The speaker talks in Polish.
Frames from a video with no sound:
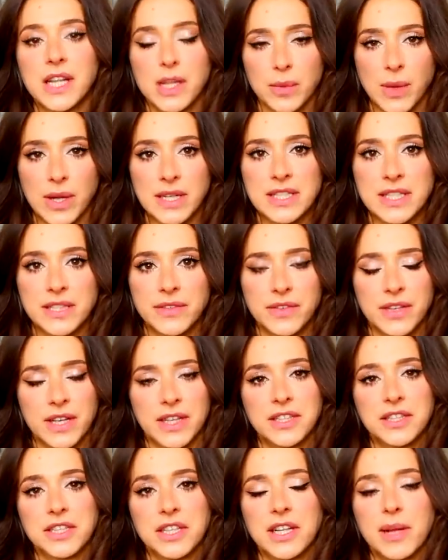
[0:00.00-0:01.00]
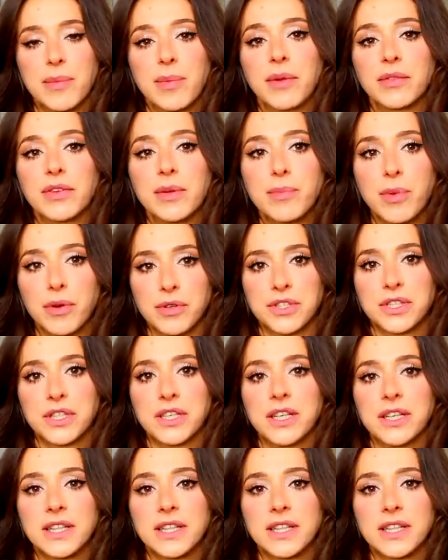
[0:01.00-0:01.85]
sytuacji, kiedy się naprawdę poci